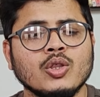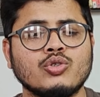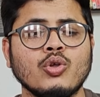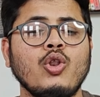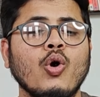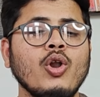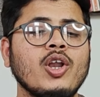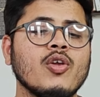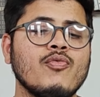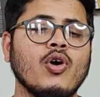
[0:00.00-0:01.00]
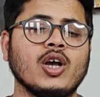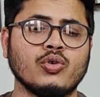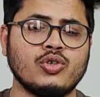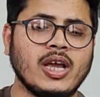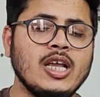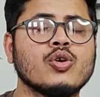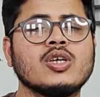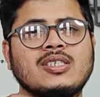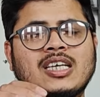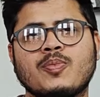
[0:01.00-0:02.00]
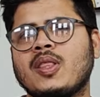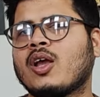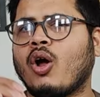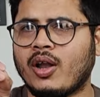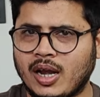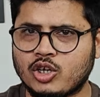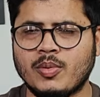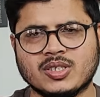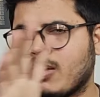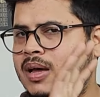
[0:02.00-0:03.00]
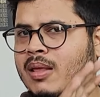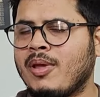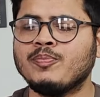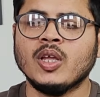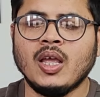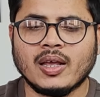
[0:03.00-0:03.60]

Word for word: दोस्तों लोन रिव्यू एसोसिएट गाइस जो कि सिक्स बंदा कॉन्ट्रैक्ट जॉब इसके बारे में